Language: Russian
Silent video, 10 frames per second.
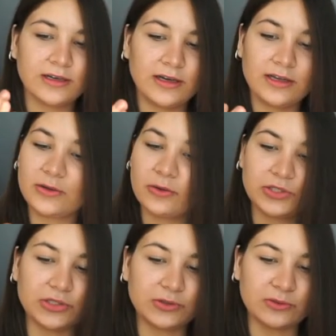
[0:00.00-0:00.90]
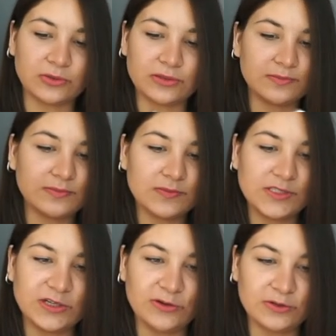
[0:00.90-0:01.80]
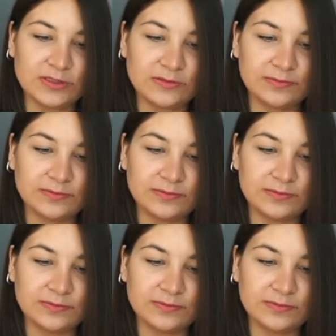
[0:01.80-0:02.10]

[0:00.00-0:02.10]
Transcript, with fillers: Это очень круто, серьезно.